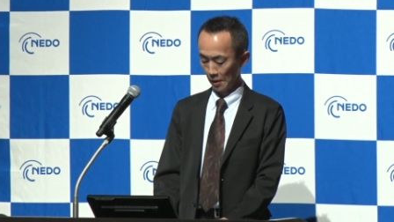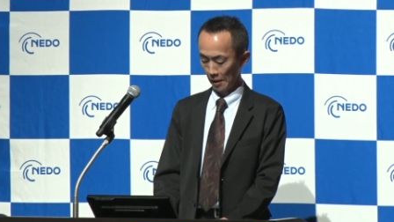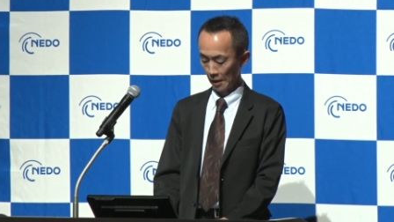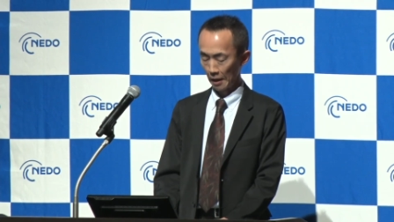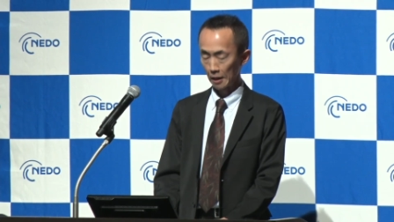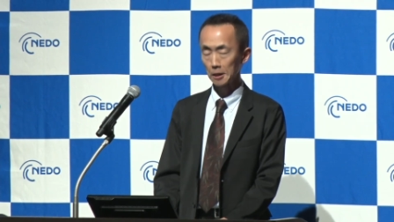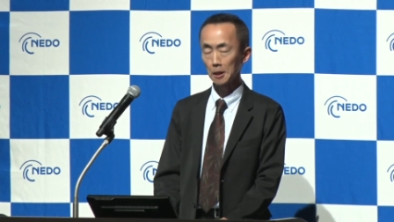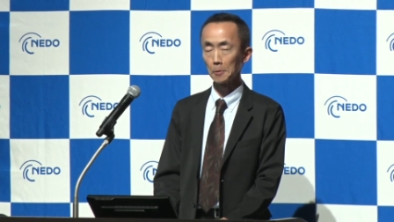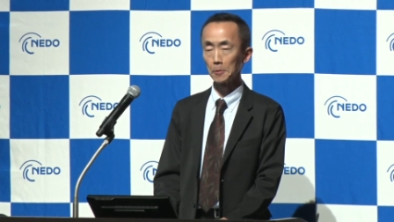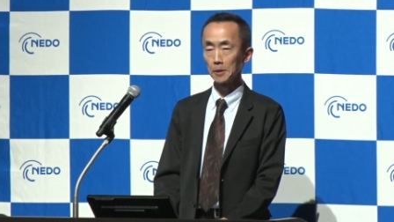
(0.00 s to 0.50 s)

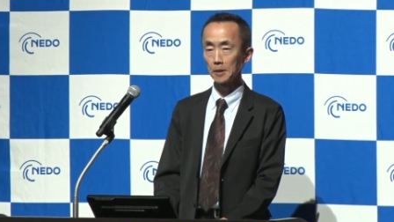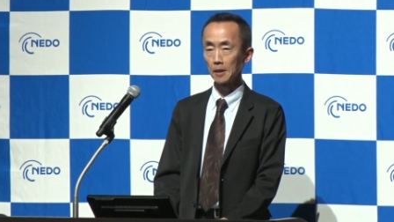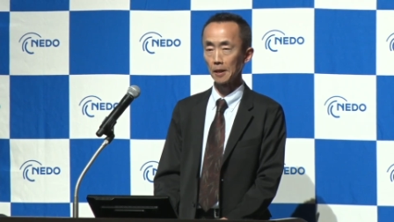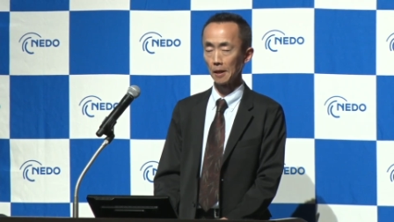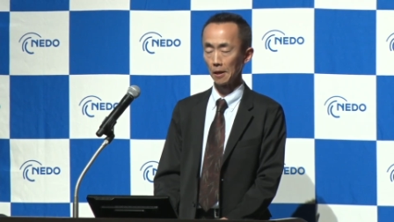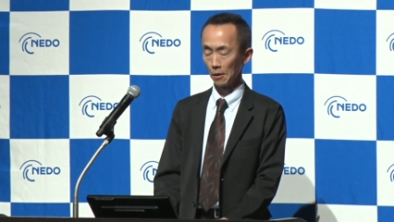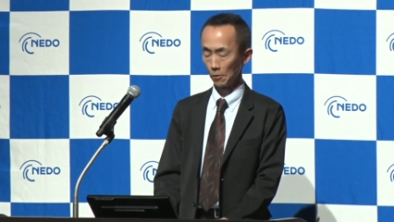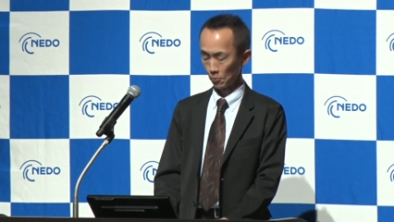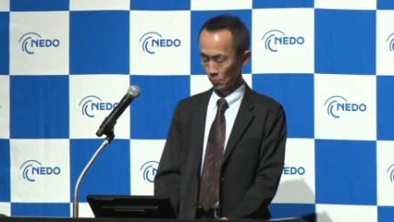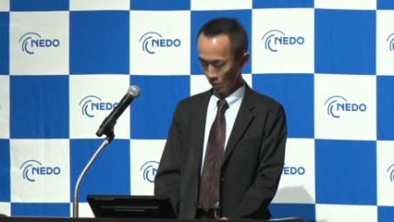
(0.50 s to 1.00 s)
改め
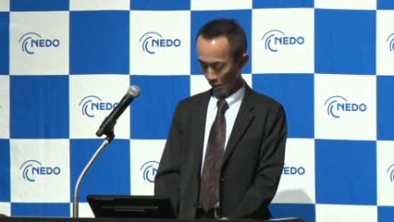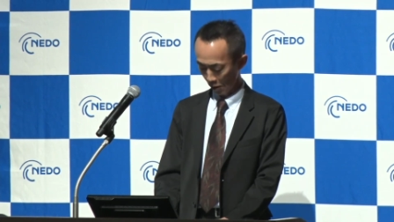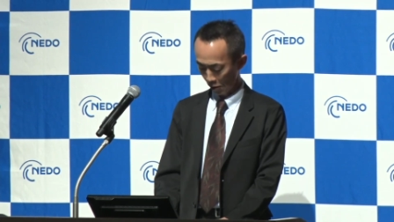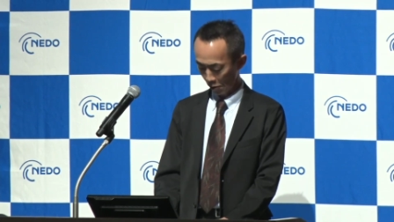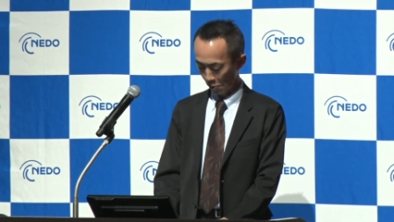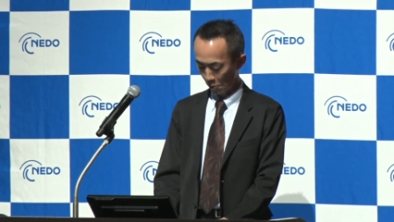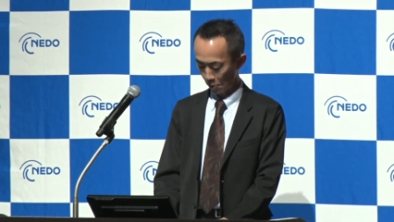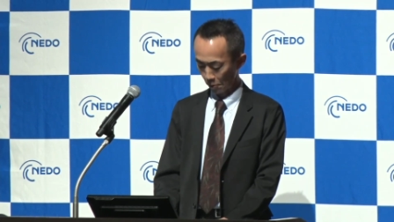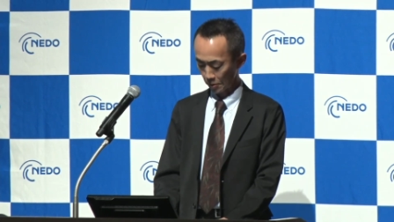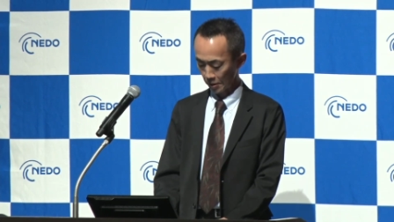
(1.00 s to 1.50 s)
て御礼
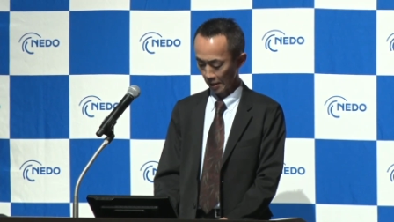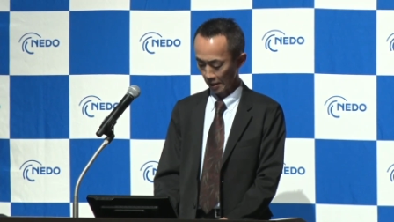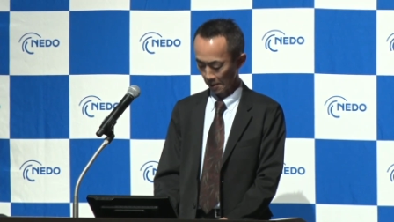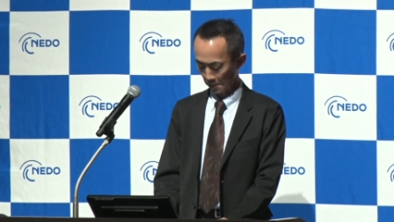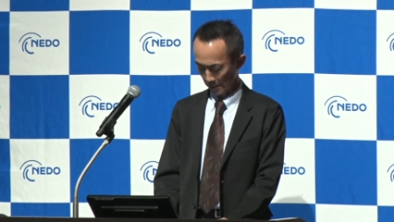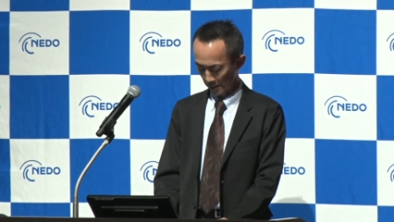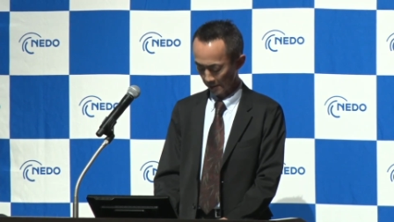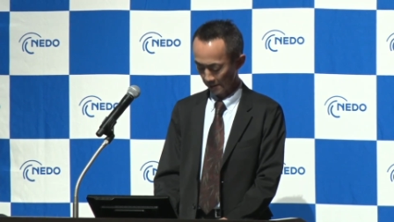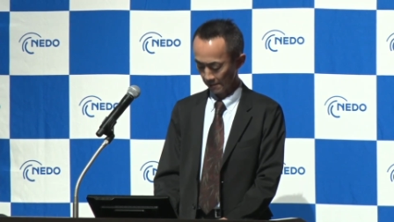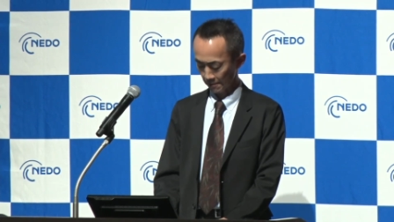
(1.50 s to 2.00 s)
を申し上げ
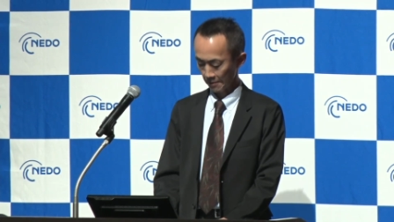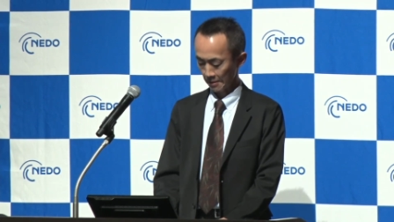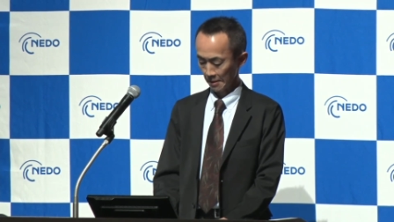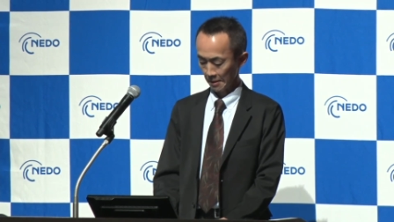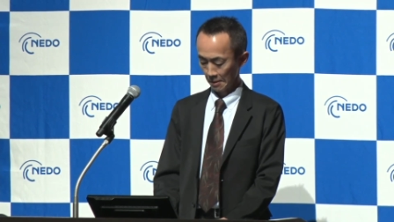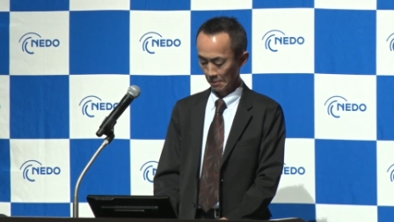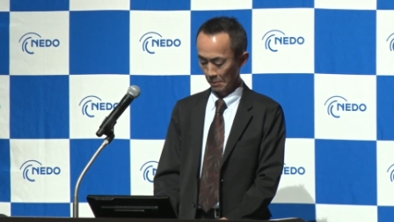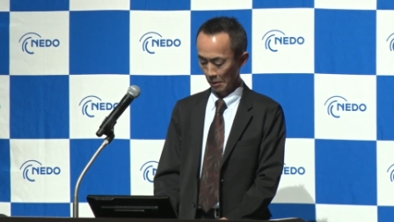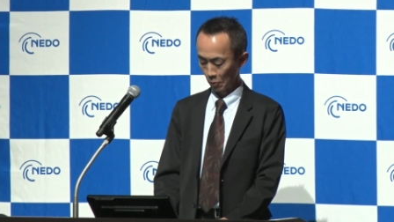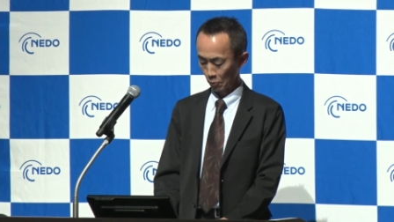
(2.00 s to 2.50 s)
ます。
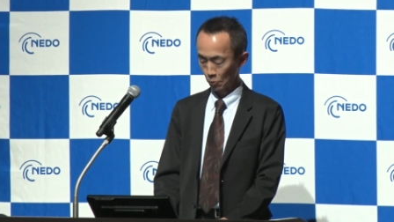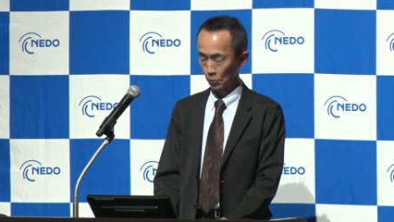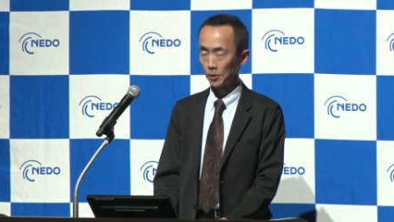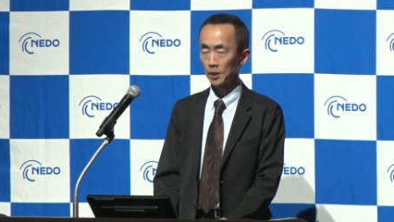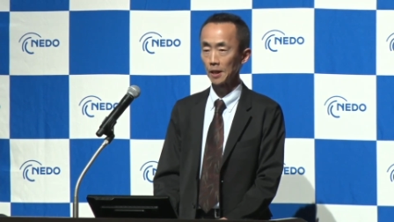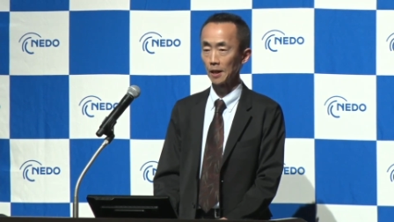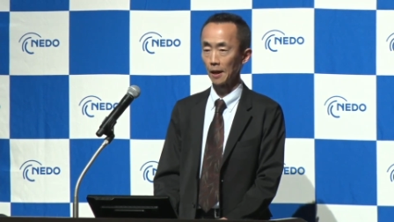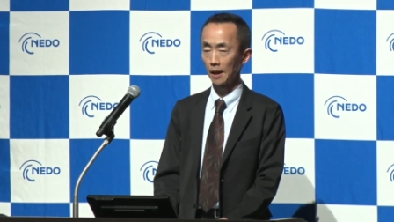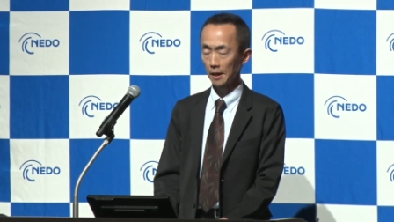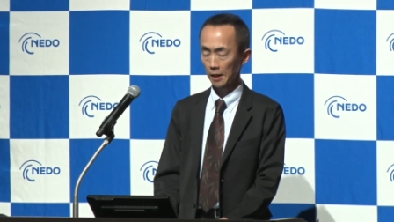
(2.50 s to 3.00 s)
誠
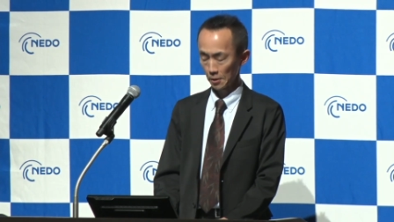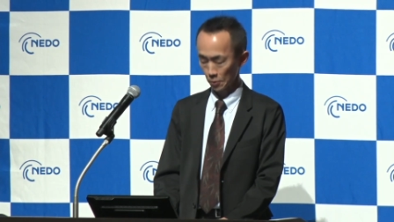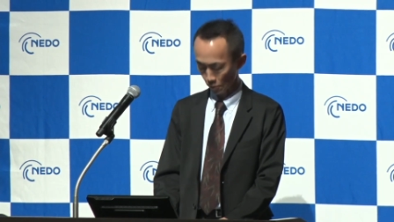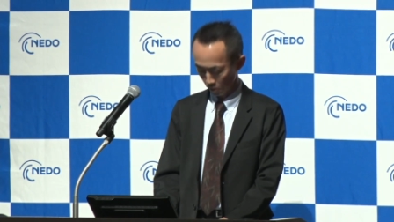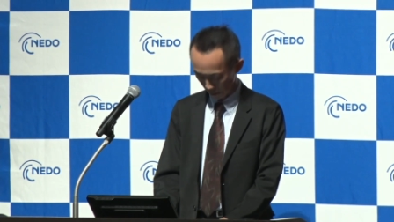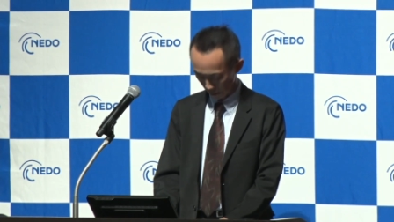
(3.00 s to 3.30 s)
にありがとうござい